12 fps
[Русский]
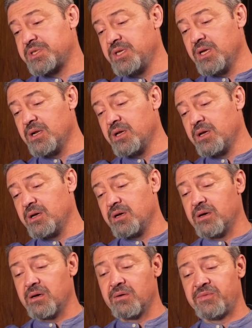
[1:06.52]

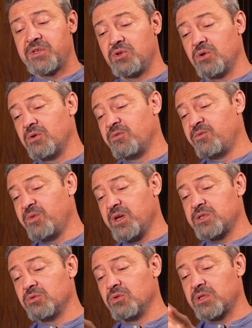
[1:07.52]
стиле. Все
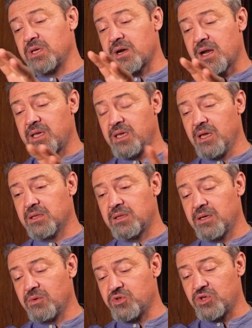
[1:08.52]
вытянутое,
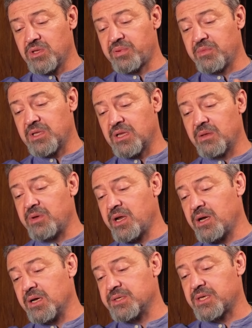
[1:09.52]
ракетное, очень напоминал
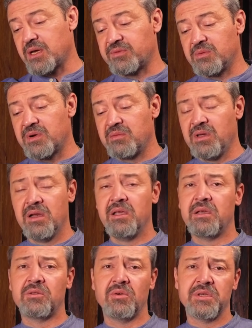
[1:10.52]
американские автомобили.
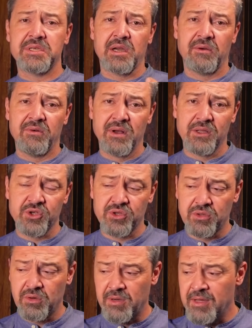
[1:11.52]
Никто не скрывал,
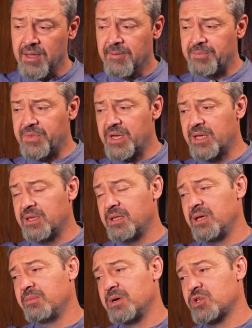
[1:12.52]
что
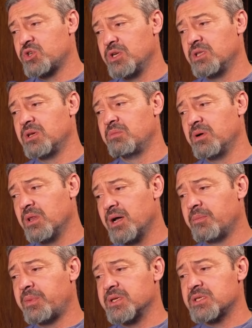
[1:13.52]
данная машина
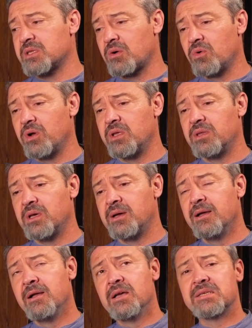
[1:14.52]
была
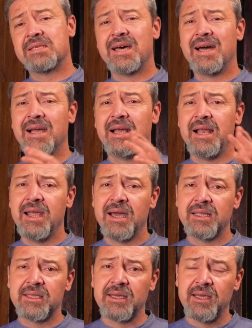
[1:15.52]
построена с
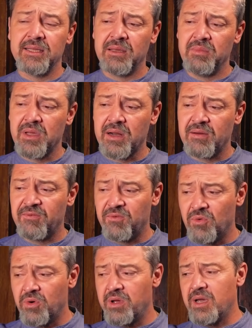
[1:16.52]
оглядкой на
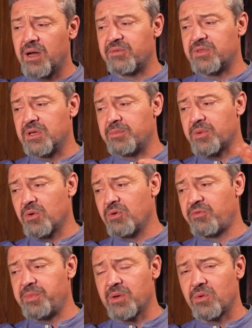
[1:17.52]
мировой
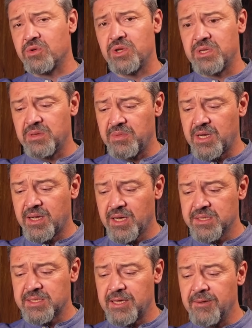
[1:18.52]
автопром, в первую очередь
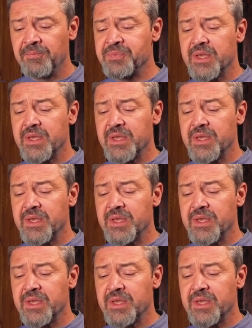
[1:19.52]
американский.